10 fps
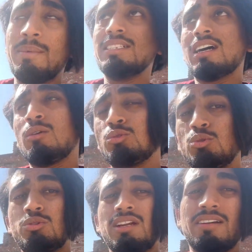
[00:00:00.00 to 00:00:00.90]
मैं जा रहा हूँ
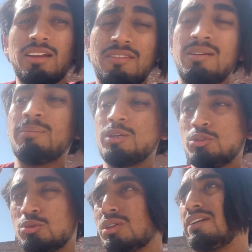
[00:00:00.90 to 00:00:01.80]
छूसरे वाले फार्म पर
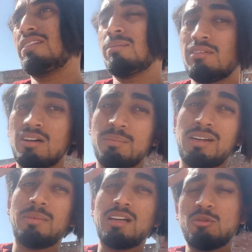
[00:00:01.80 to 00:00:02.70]
जो छोटा फार्म है वहाँ पर
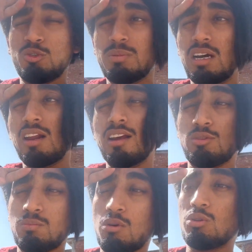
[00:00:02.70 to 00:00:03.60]
हमारा वो जो बकरा है
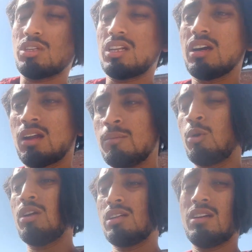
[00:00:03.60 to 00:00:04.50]
जो बहुत ज़्यादा गर्म हो
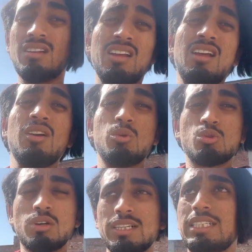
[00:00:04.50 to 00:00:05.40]
रहा था
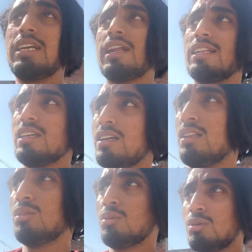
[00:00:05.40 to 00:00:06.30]
उसको खस्सी कराया था
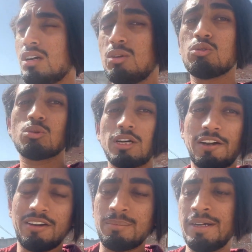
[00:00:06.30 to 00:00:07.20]
कल तो अगर उसको
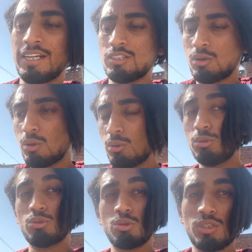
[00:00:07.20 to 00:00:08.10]
आज ट्रीटमेंट की ज़रूरत हुई
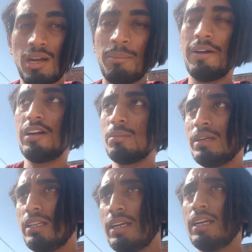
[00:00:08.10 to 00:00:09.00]
तो उसको शाम में
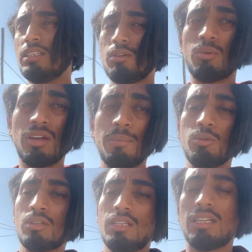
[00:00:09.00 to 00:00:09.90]
ट्रीटमेंट देंगे क्योंकि अभी
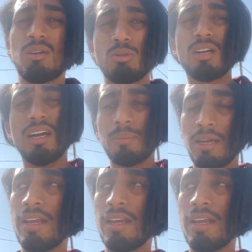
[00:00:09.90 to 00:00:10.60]
उसने ज़्यादा कुछ खाया पिया